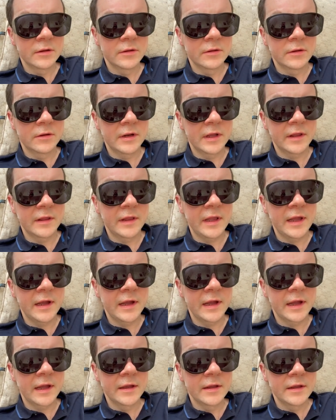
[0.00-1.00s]
No les
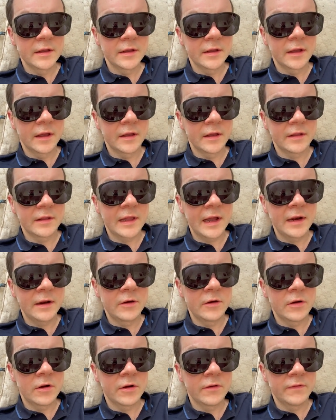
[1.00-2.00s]
dije, está
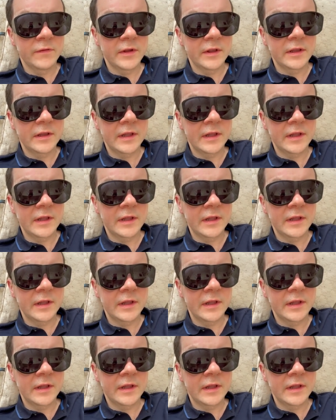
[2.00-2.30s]
el COVID,